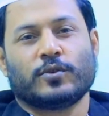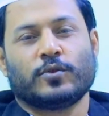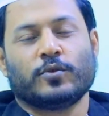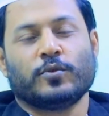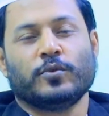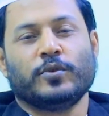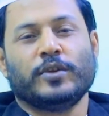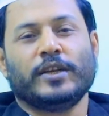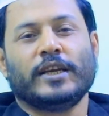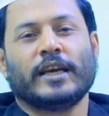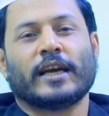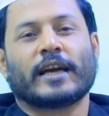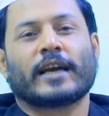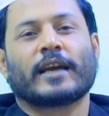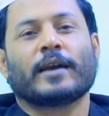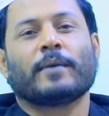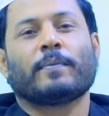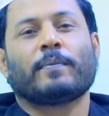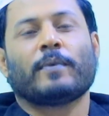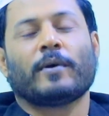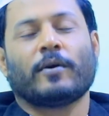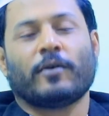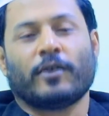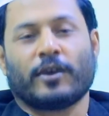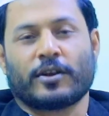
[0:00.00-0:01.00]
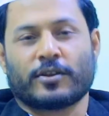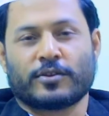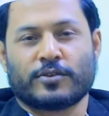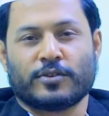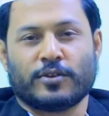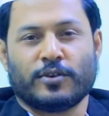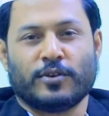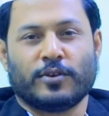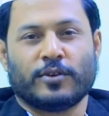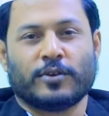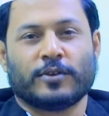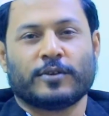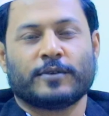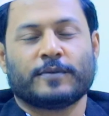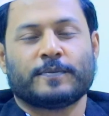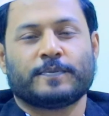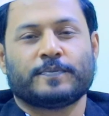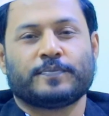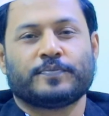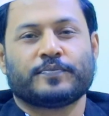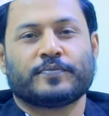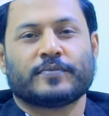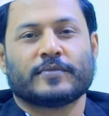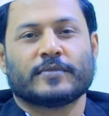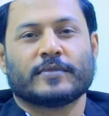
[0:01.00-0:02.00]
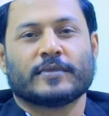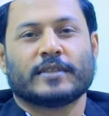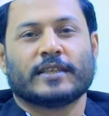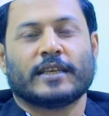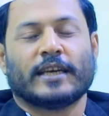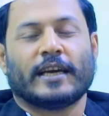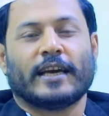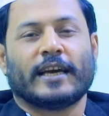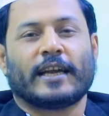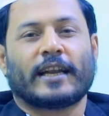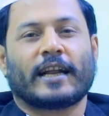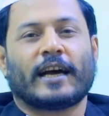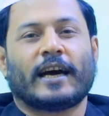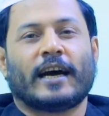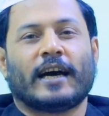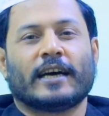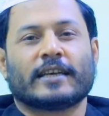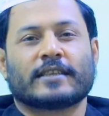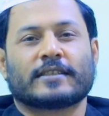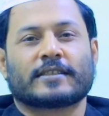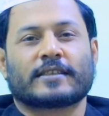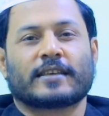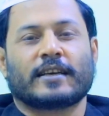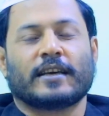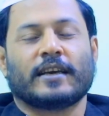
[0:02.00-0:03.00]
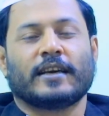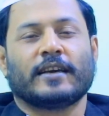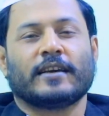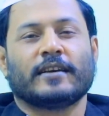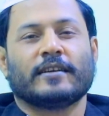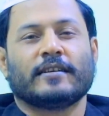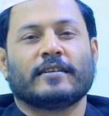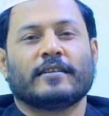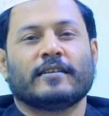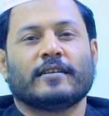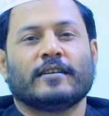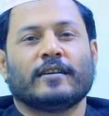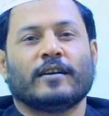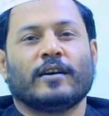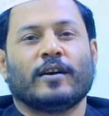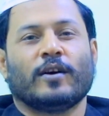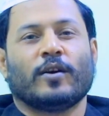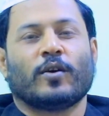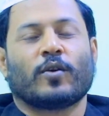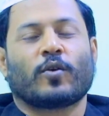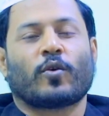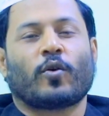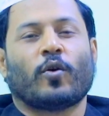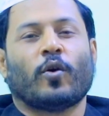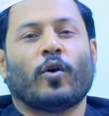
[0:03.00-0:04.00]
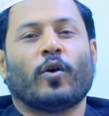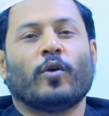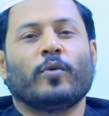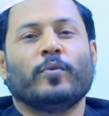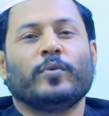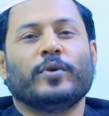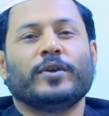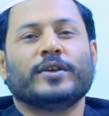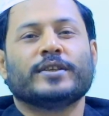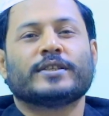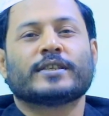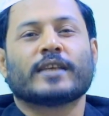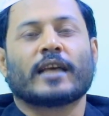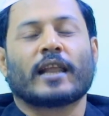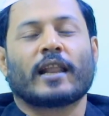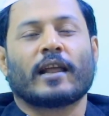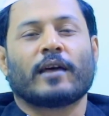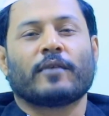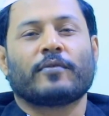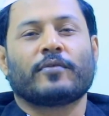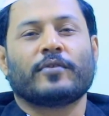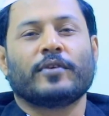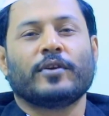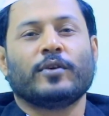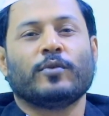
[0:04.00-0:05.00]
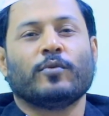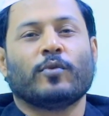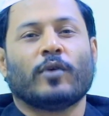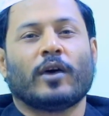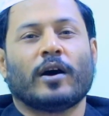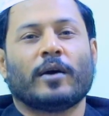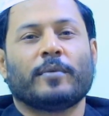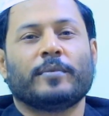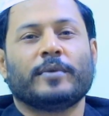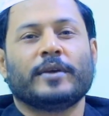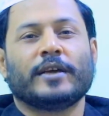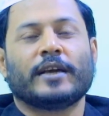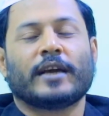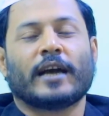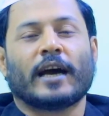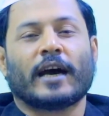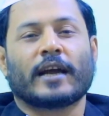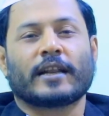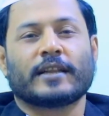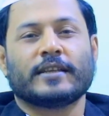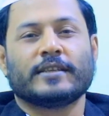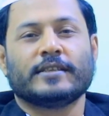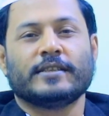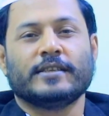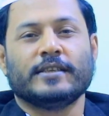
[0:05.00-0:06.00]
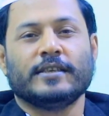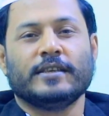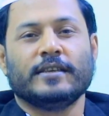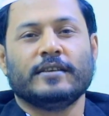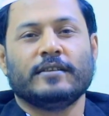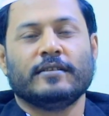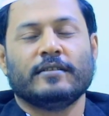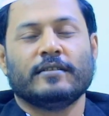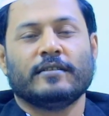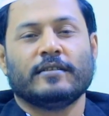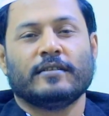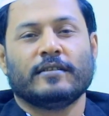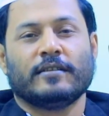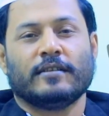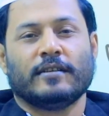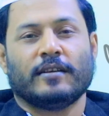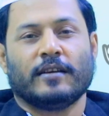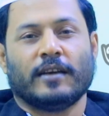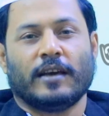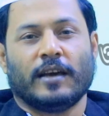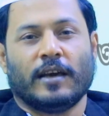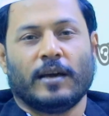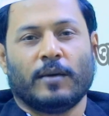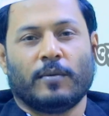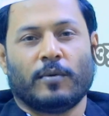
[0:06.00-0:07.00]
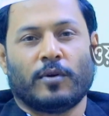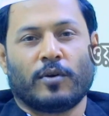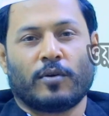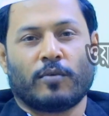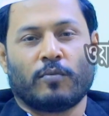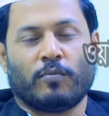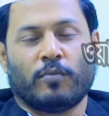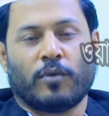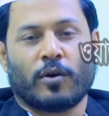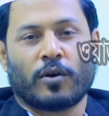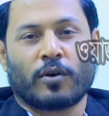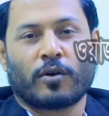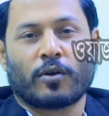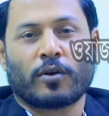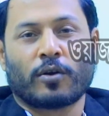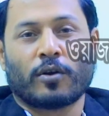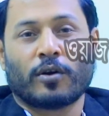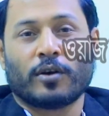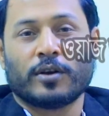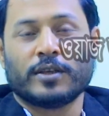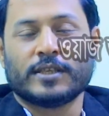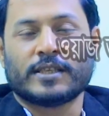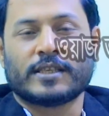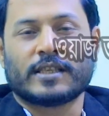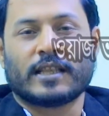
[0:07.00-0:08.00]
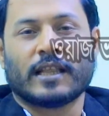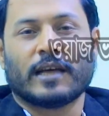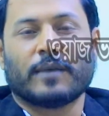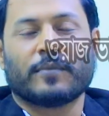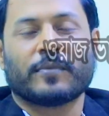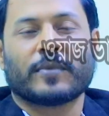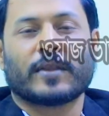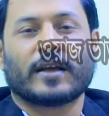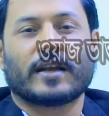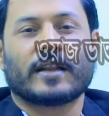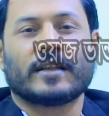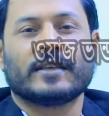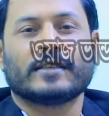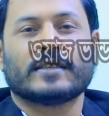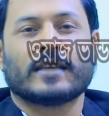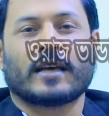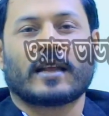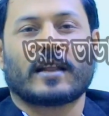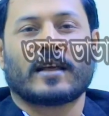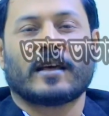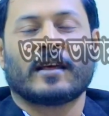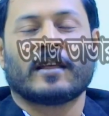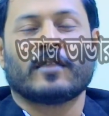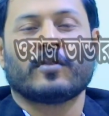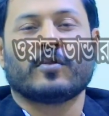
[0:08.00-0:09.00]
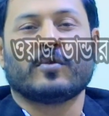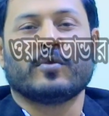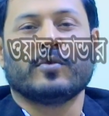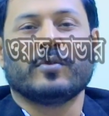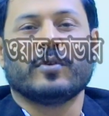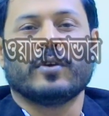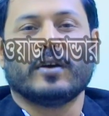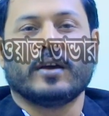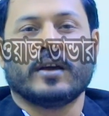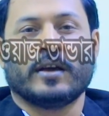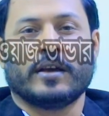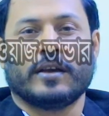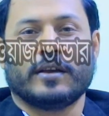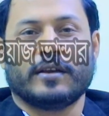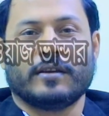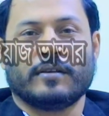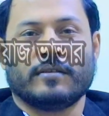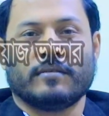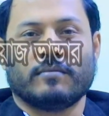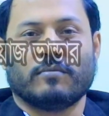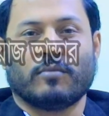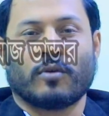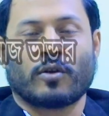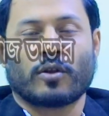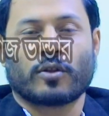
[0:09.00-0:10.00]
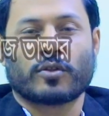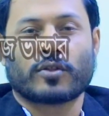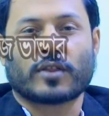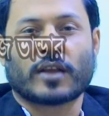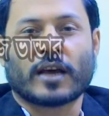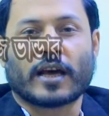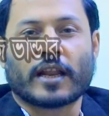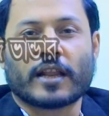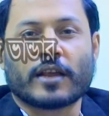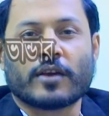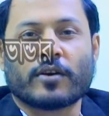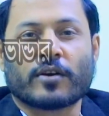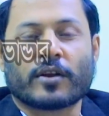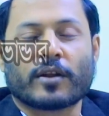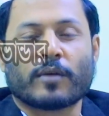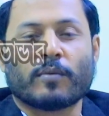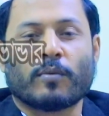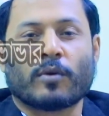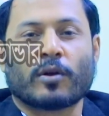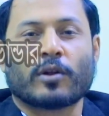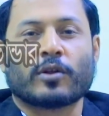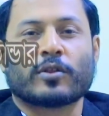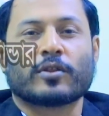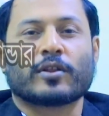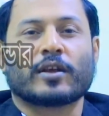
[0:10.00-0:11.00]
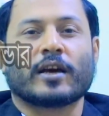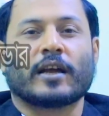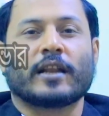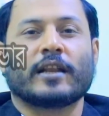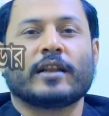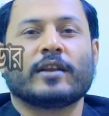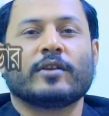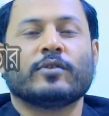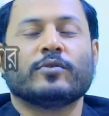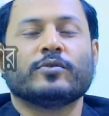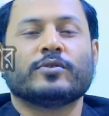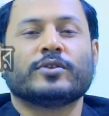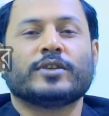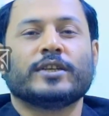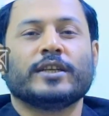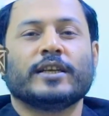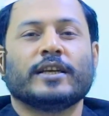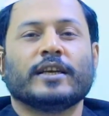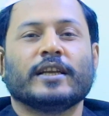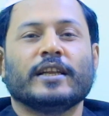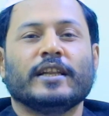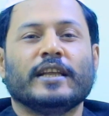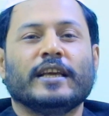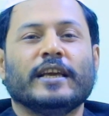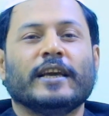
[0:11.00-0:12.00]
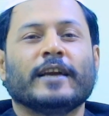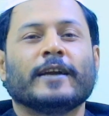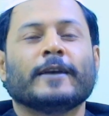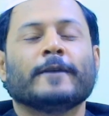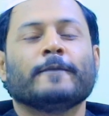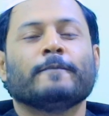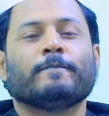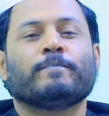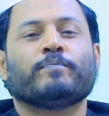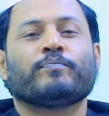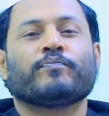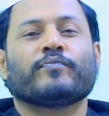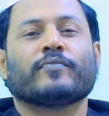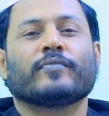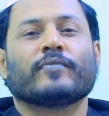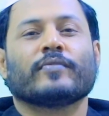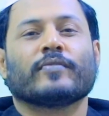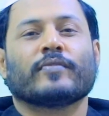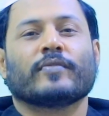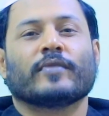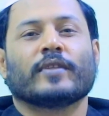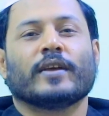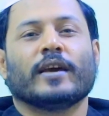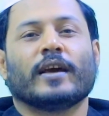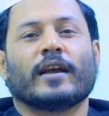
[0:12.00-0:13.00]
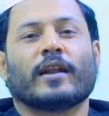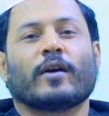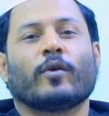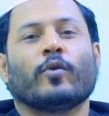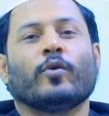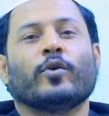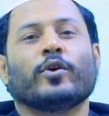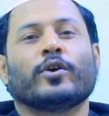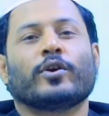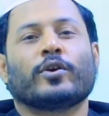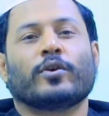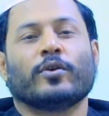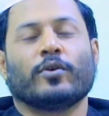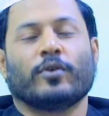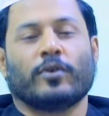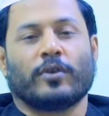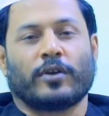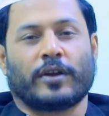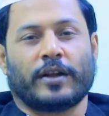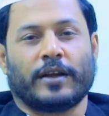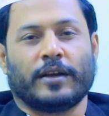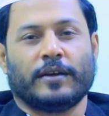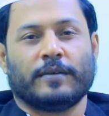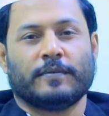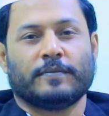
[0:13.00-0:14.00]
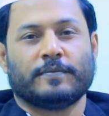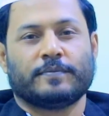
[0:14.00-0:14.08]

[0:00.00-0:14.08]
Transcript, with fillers: দুনিয়াকে পাওয়ার জন্য এরা আজকে কওমি সালাফি ওয়াবি খারেজি এবং ভণ্ড ইসলামধারী যারা এই বলৎকারী করে বলৎকারীর গোষ্ঠীকে নিয়ে এরা ঐক্য করে